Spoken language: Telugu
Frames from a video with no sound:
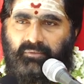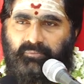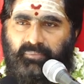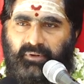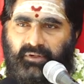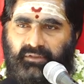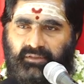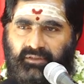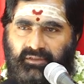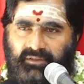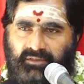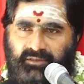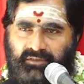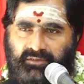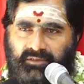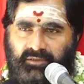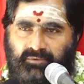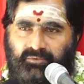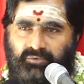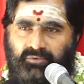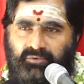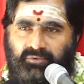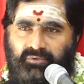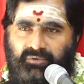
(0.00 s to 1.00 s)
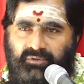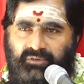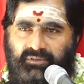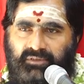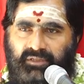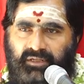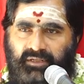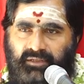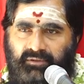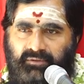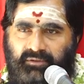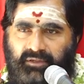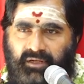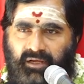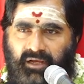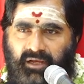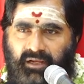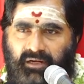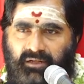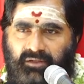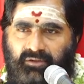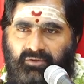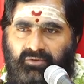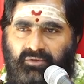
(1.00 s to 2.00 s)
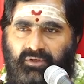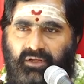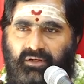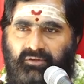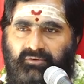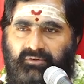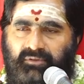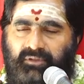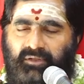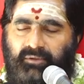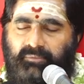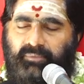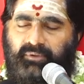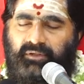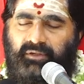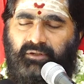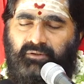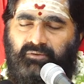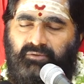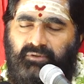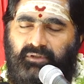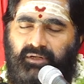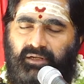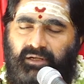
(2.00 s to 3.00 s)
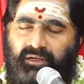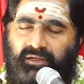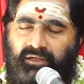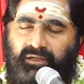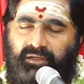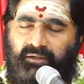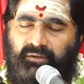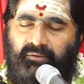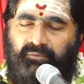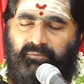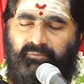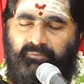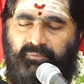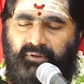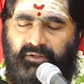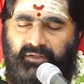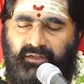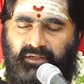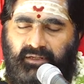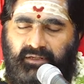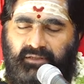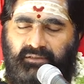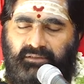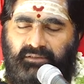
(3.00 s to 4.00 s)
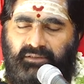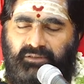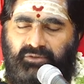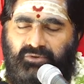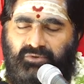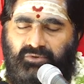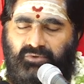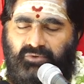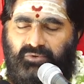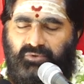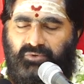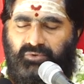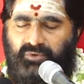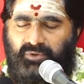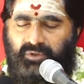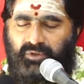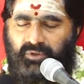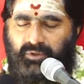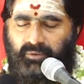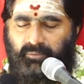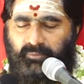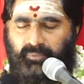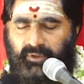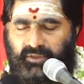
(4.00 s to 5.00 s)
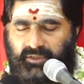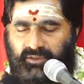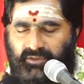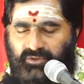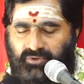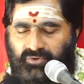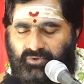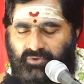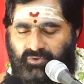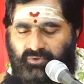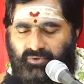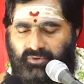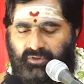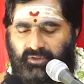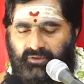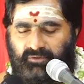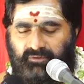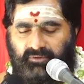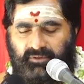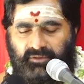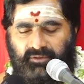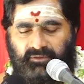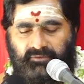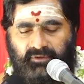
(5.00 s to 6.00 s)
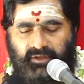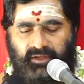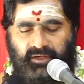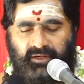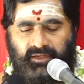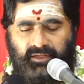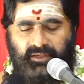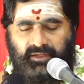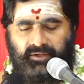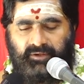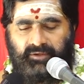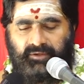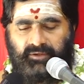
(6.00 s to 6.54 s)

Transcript: ప్రతినిత్యము క్షణం కాలం కూడా వదిలిపెట్టకుండా పఠనం చేస్తూ పఠిస్తూ ఉన్నటువంటి వారై